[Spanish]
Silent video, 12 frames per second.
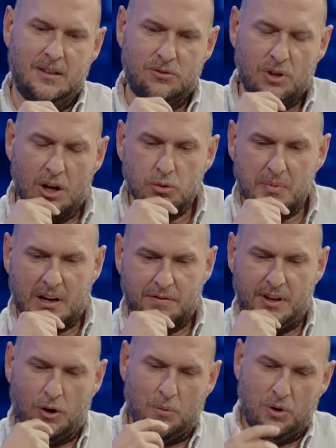sea, a eso me
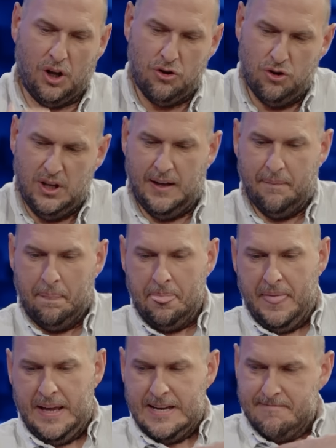refiero, como que yo dije,
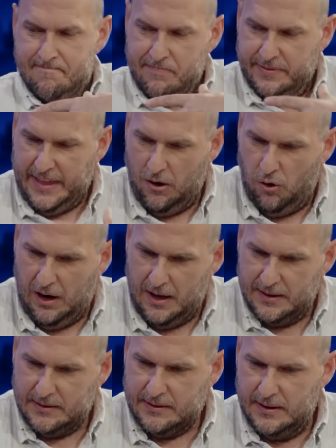tengo,
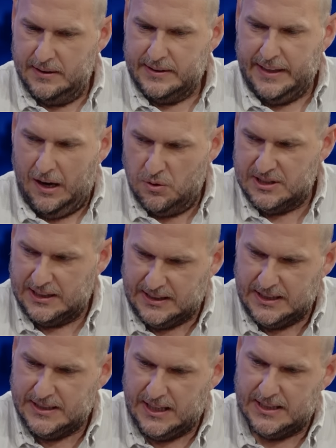la, tengo esa
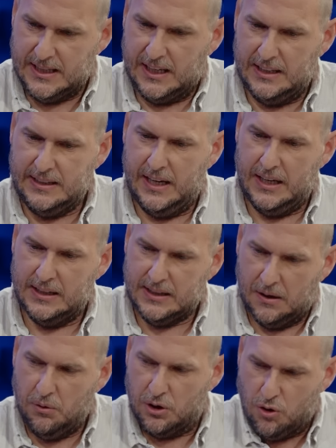tristeza que él tiene,
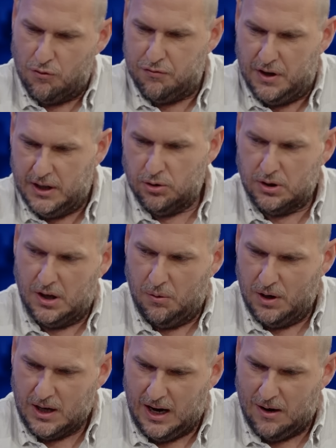tengo el conflicto,
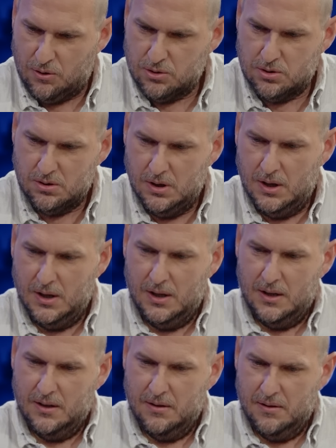tengo el caos,
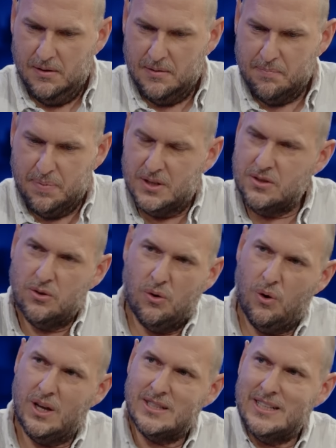pues
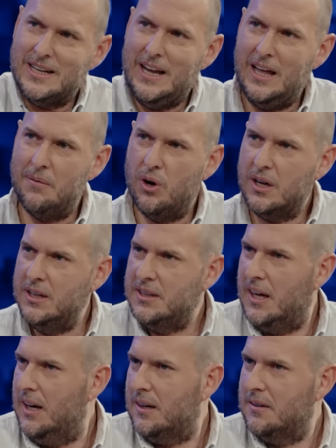no voy a hacer nada, me voy a
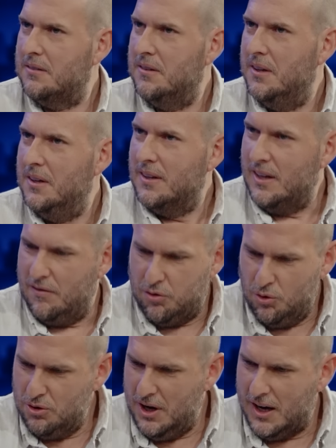quitar. Que
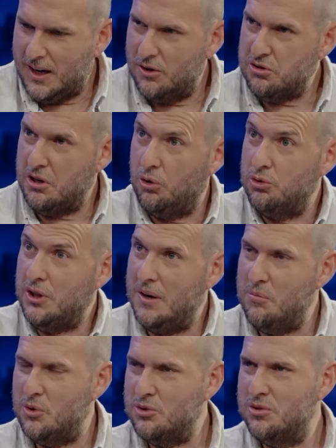fluya, que nos
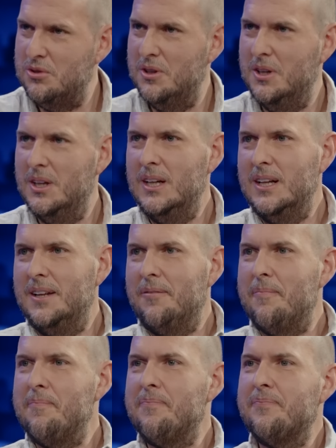encontremos. Lo
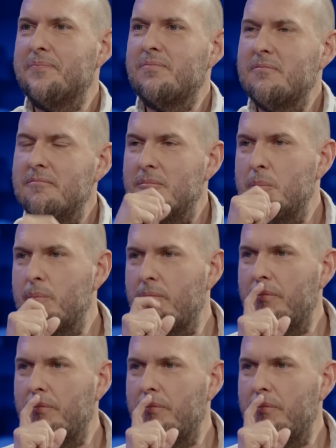mencionaste, conste que lo